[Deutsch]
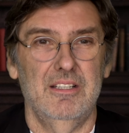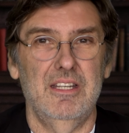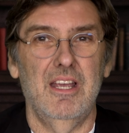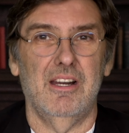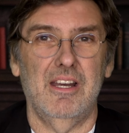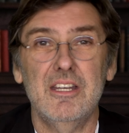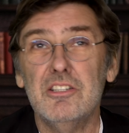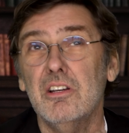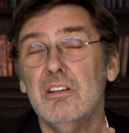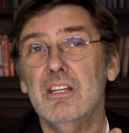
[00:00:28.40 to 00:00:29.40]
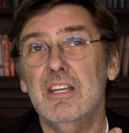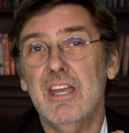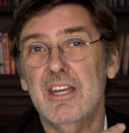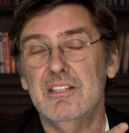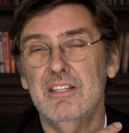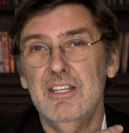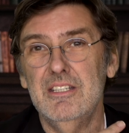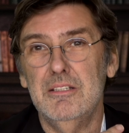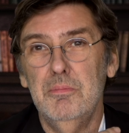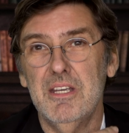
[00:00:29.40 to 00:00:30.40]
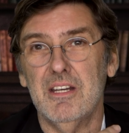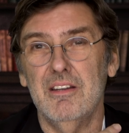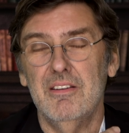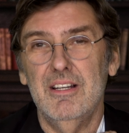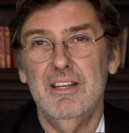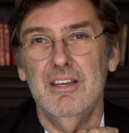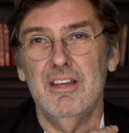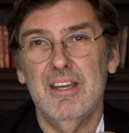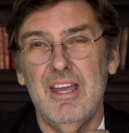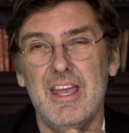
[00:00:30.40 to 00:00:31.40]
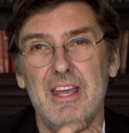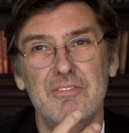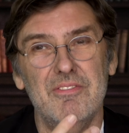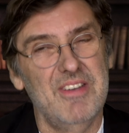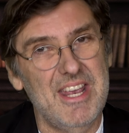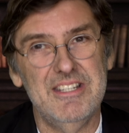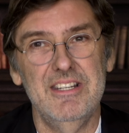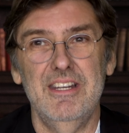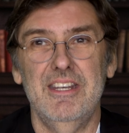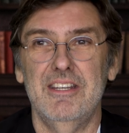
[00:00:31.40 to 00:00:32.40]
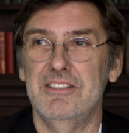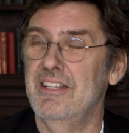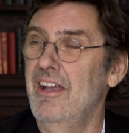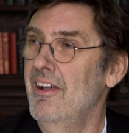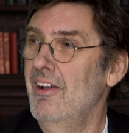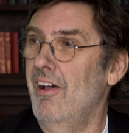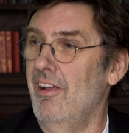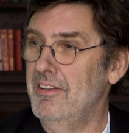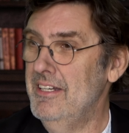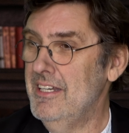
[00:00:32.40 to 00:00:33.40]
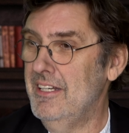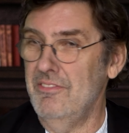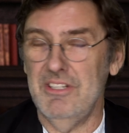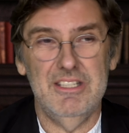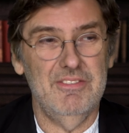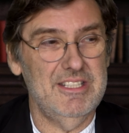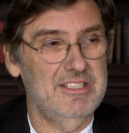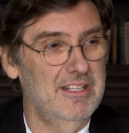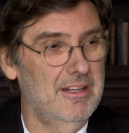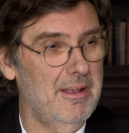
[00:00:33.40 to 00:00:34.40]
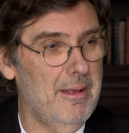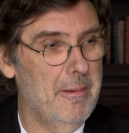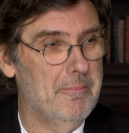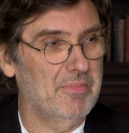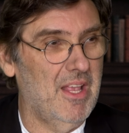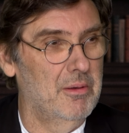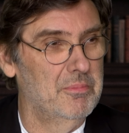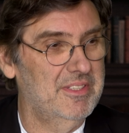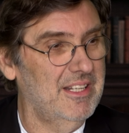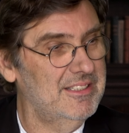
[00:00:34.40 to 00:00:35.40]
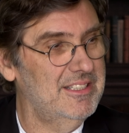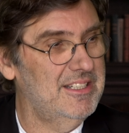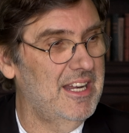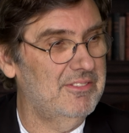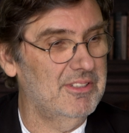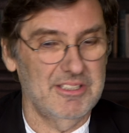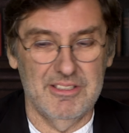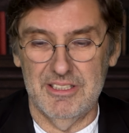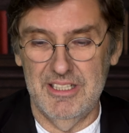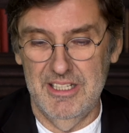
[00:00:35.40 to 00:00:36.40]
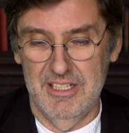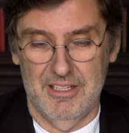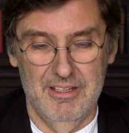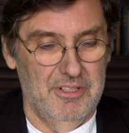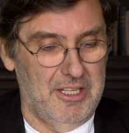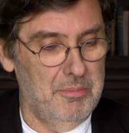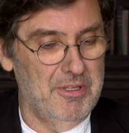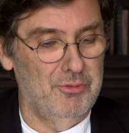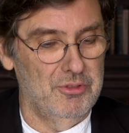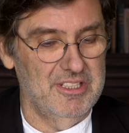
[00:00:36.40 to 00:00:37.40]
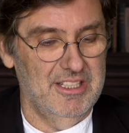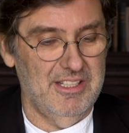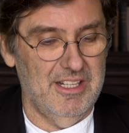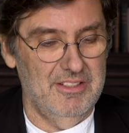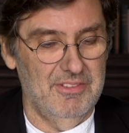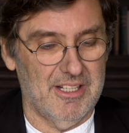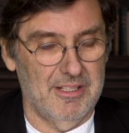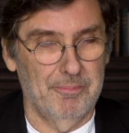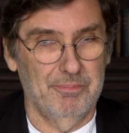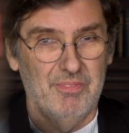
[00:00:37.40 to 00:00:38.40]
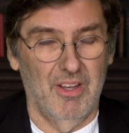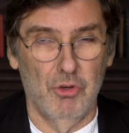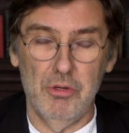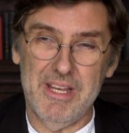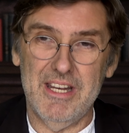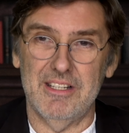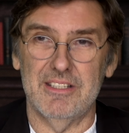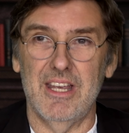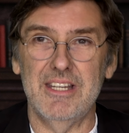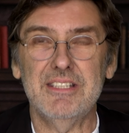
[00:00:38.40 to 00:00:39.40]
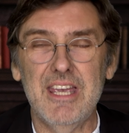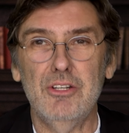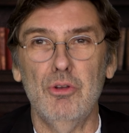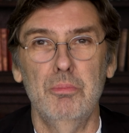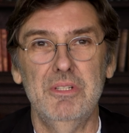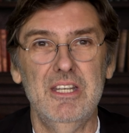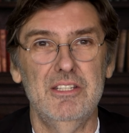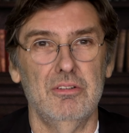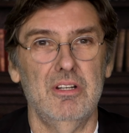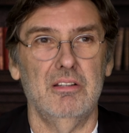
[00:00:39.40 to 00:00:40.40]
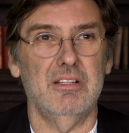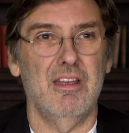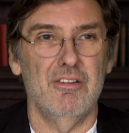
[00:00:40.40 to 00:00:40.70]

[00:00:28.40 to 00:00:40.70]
Die Rechtsstaatlichkeit ist mir ein wesentliches Anliegen, wie Sie wissen, ähm, und das ist etwas, das hier wirklich mit Füßen getreten wird. Worum geht es? Es geht um die sogenannte